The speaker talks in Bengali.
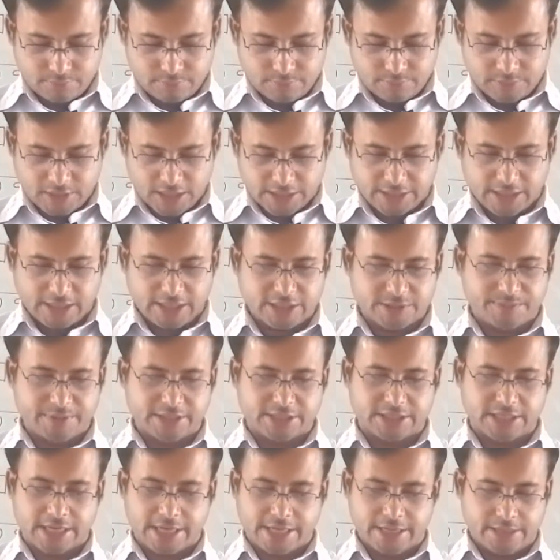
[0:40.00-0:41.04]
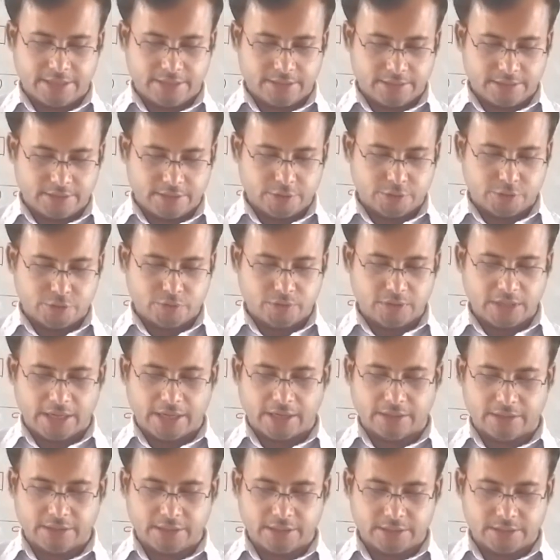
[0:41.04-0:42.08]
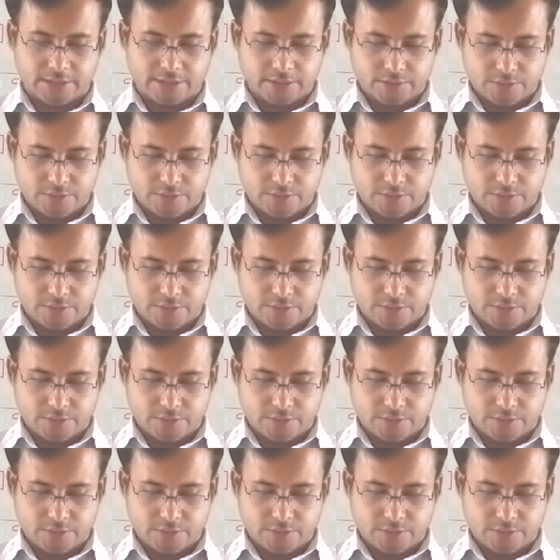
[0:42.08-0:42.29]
তেতাল্লিশ পৃষ্ঠায় কিছু গাণিতিক